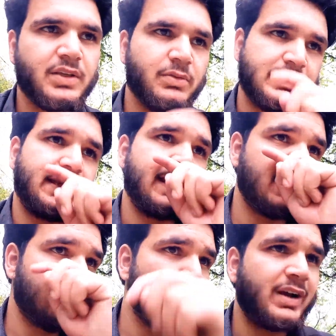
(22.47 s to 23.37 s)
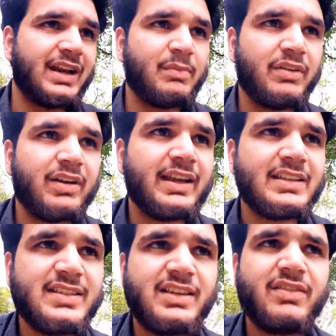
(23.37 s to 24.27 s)
यूएसए के अकाउंट वगैरह बनवाए
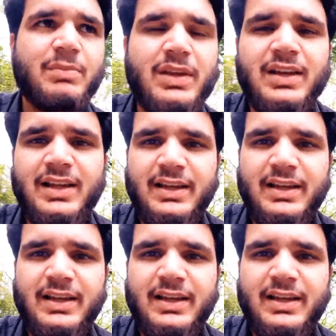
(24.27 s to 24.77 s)
किसी ने वीपीएन